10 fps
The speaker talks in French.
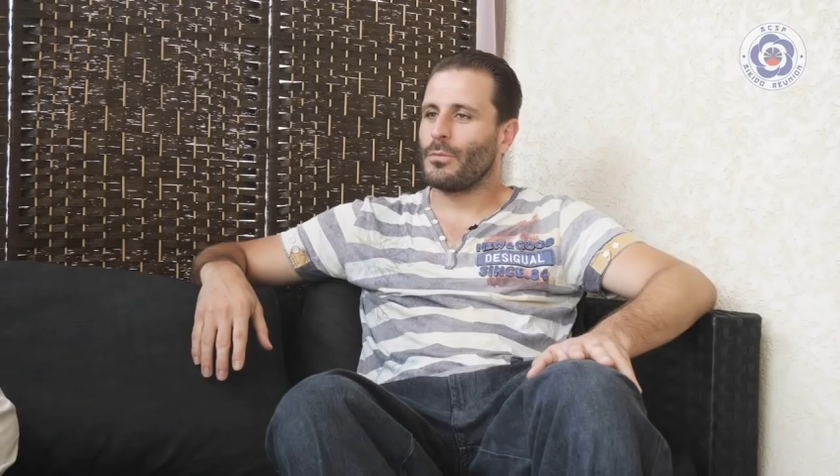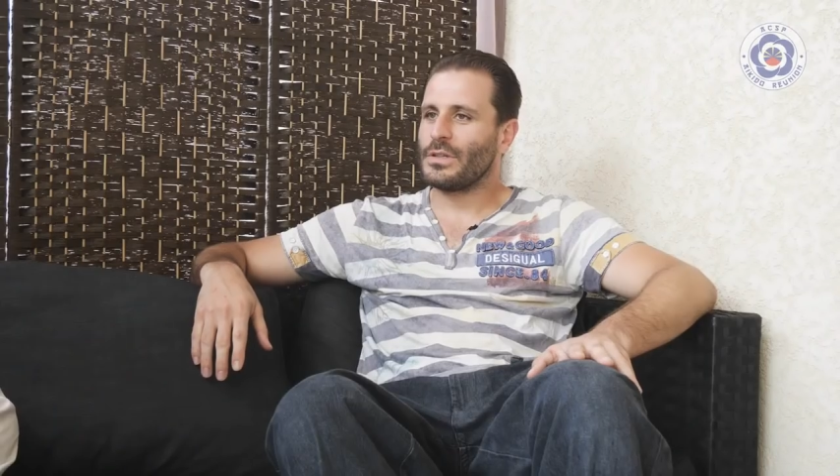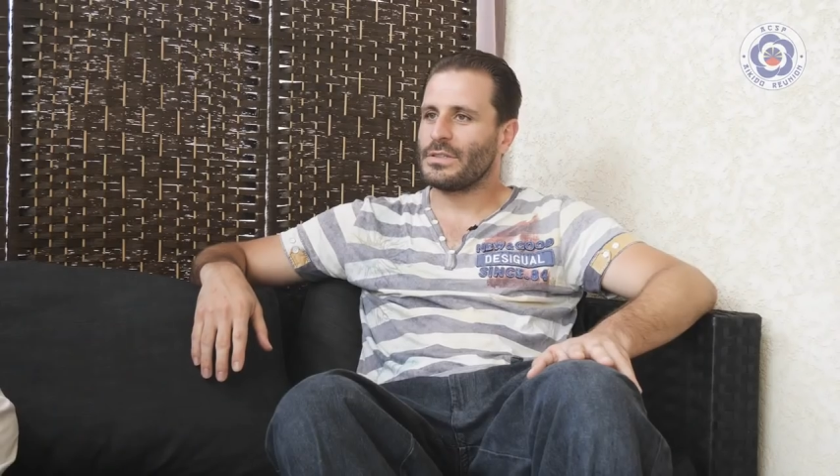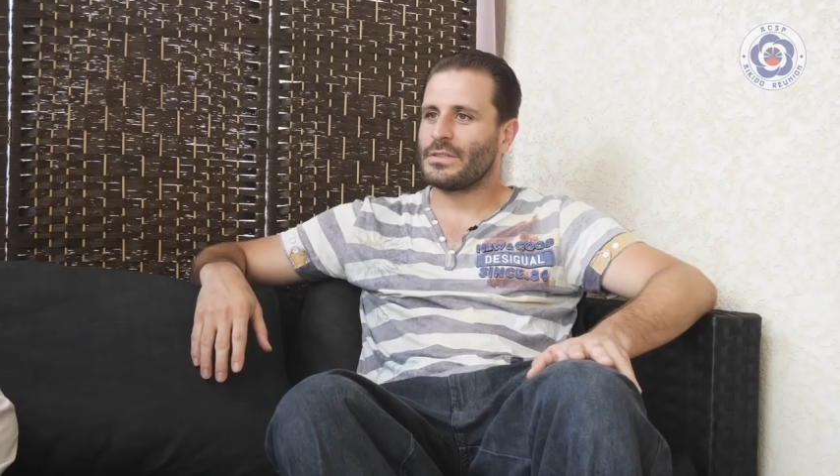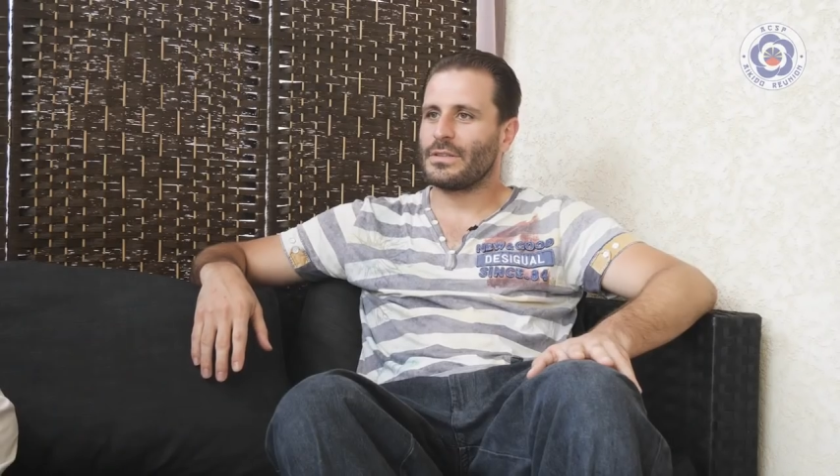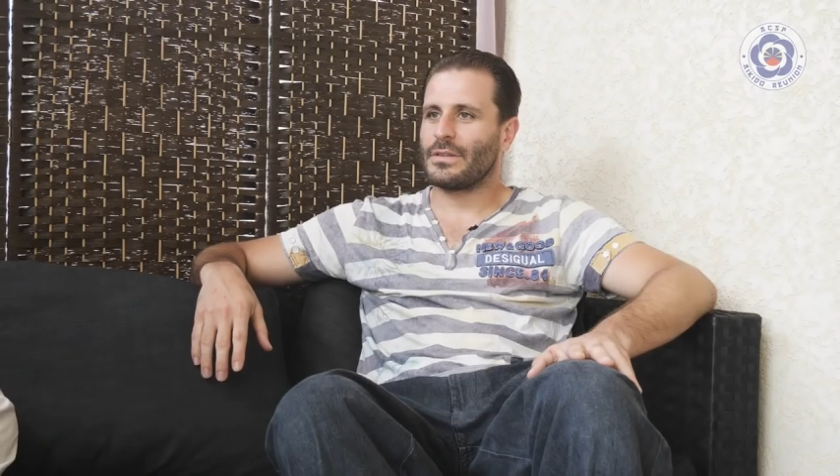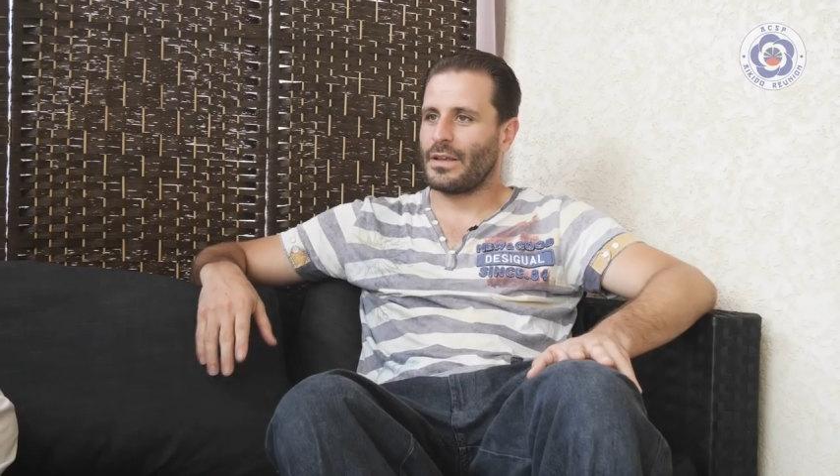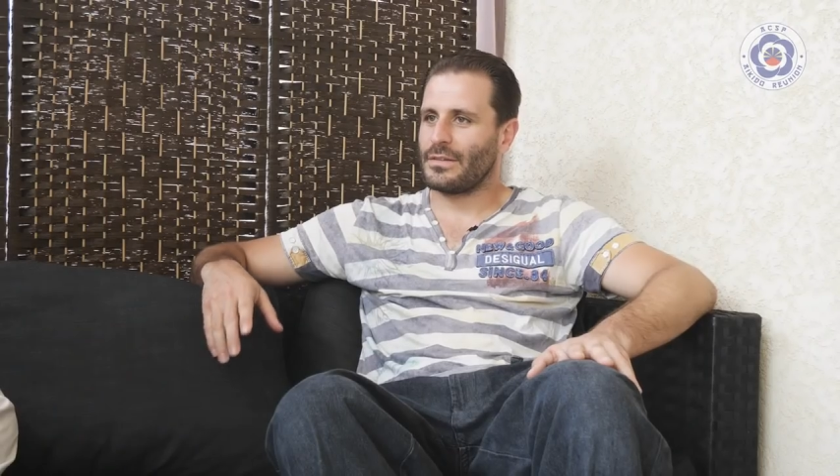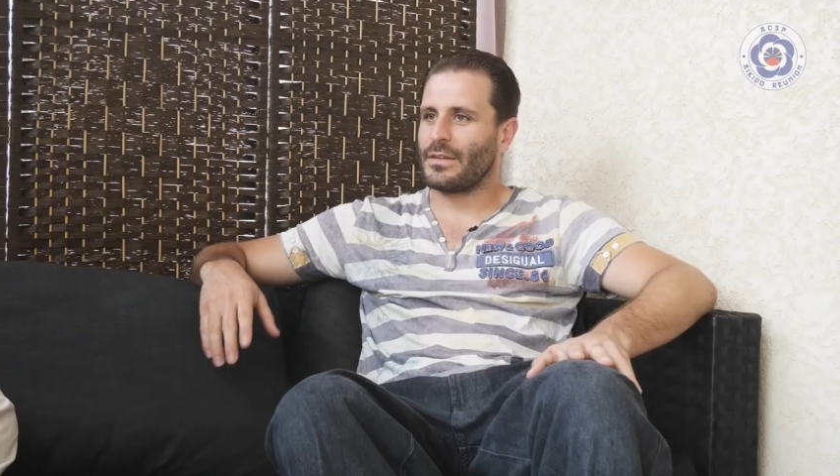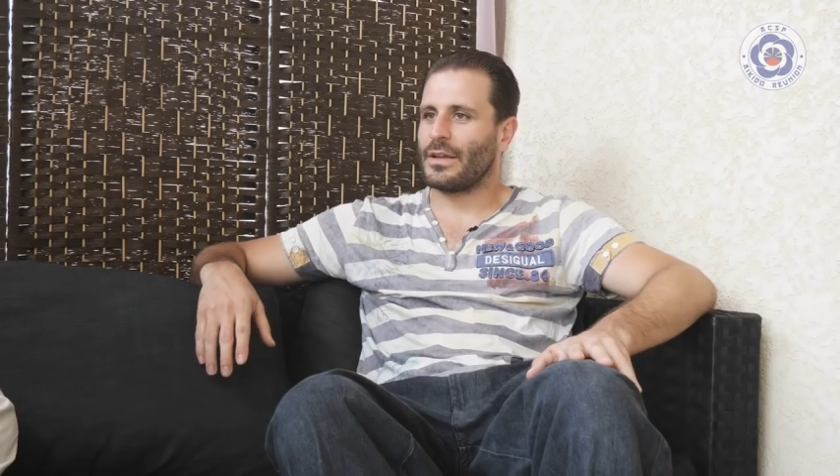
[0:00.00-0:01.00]
pour moi, c'est
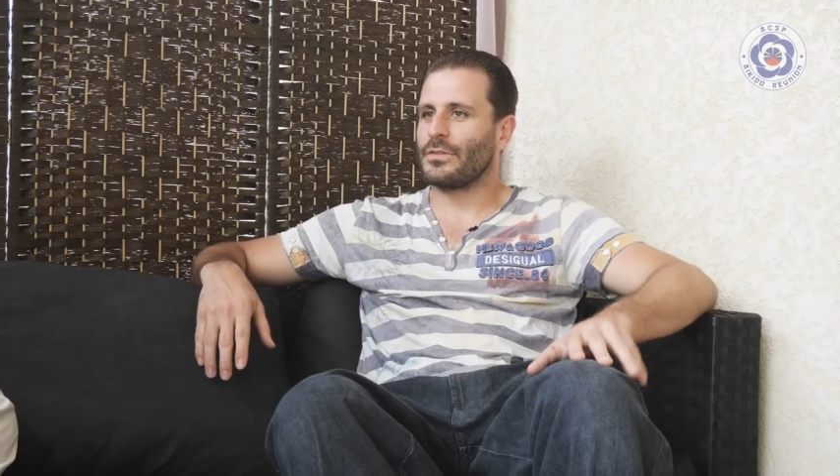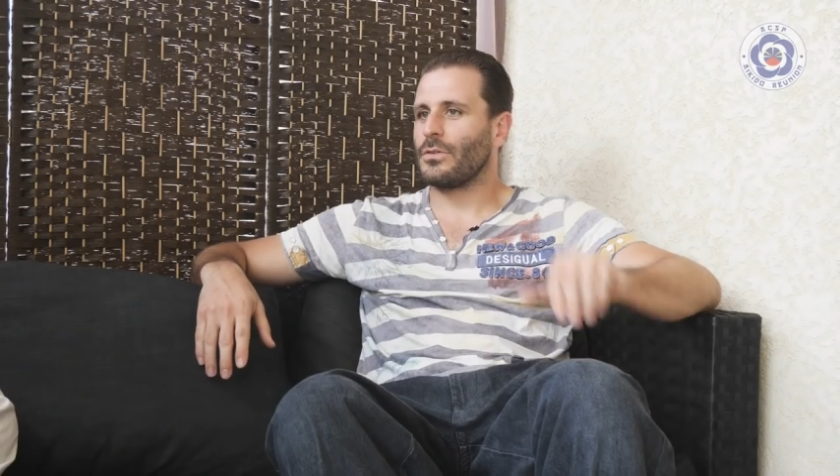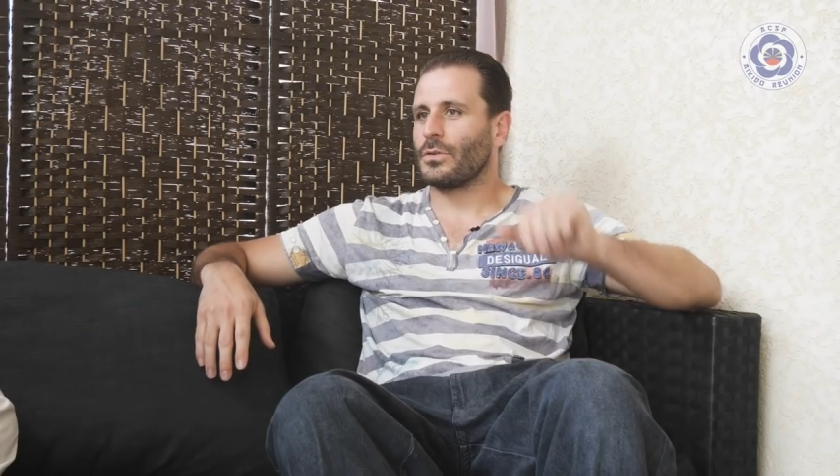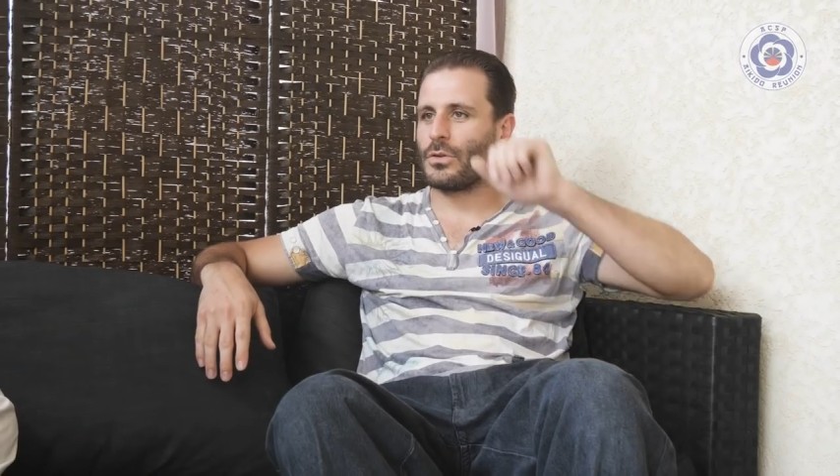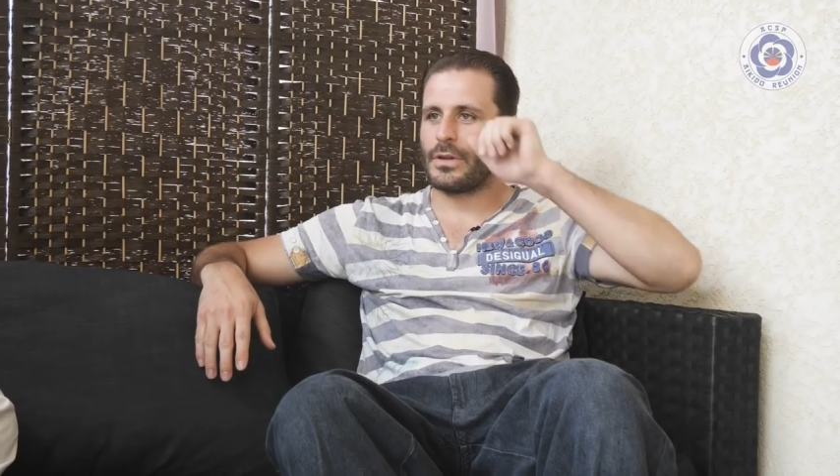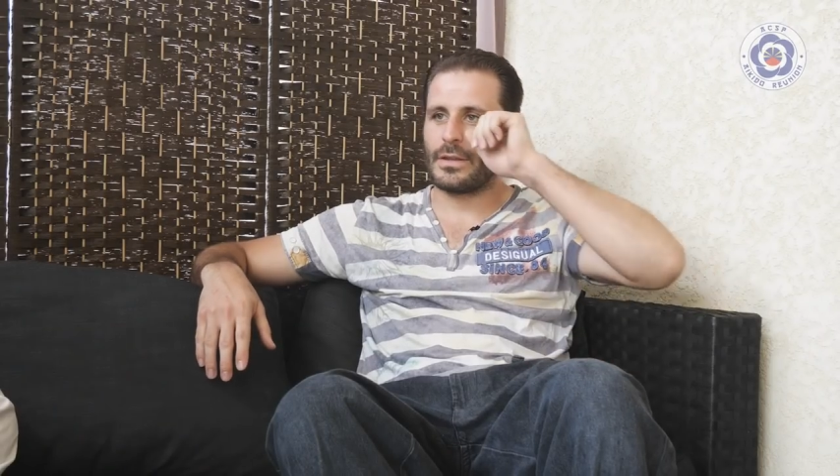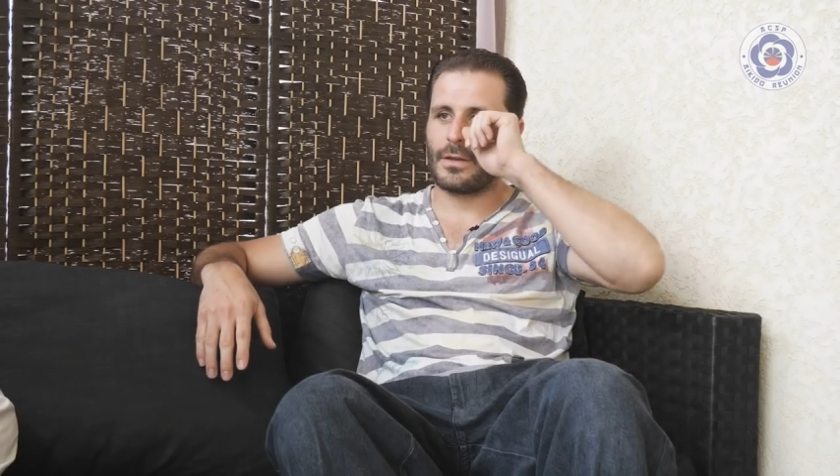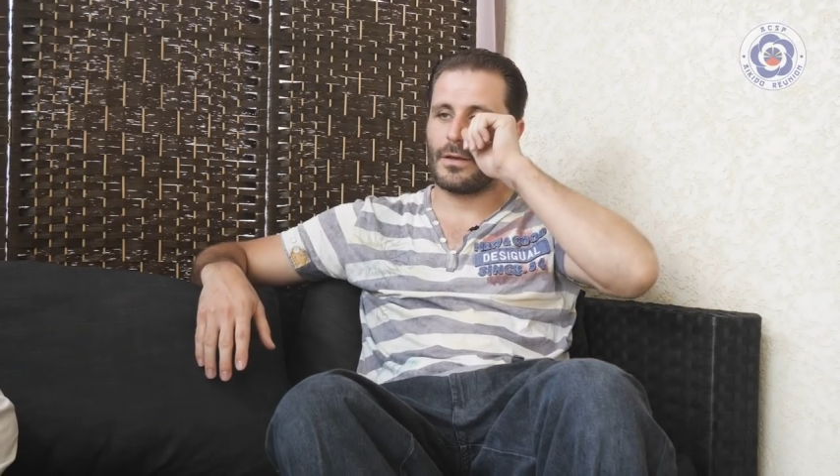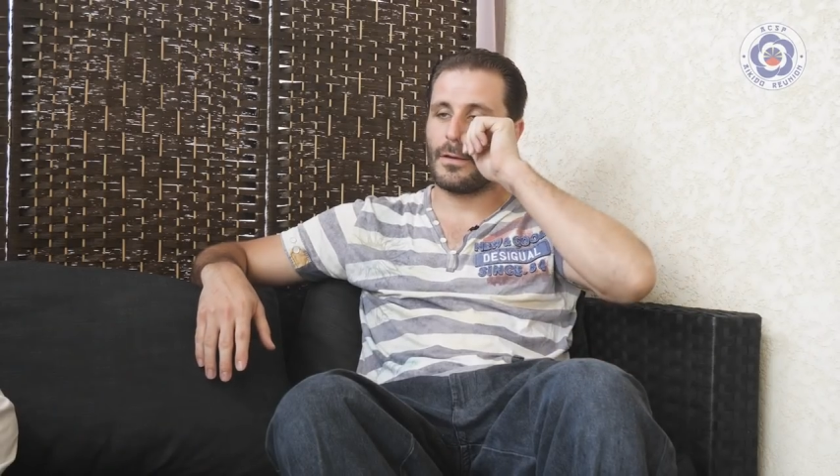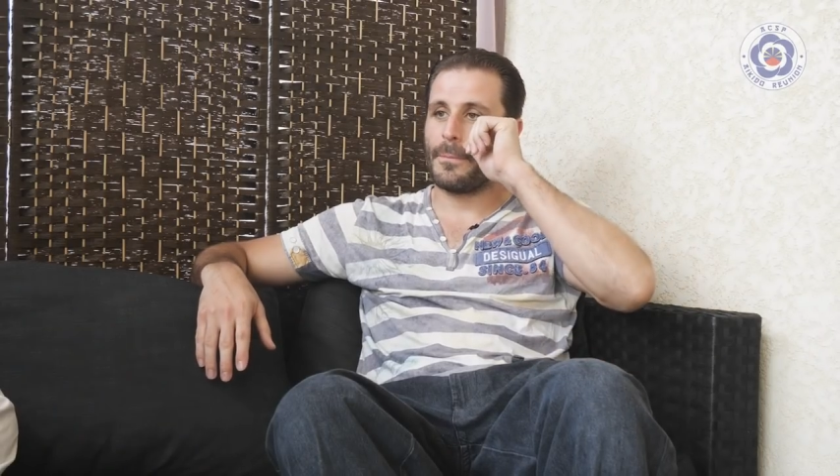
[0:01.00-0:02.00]
très intéressant de
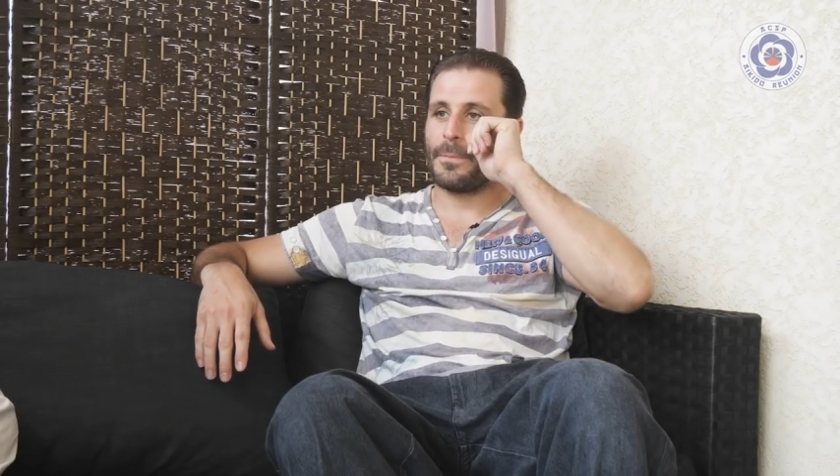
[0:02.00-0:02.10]
connaître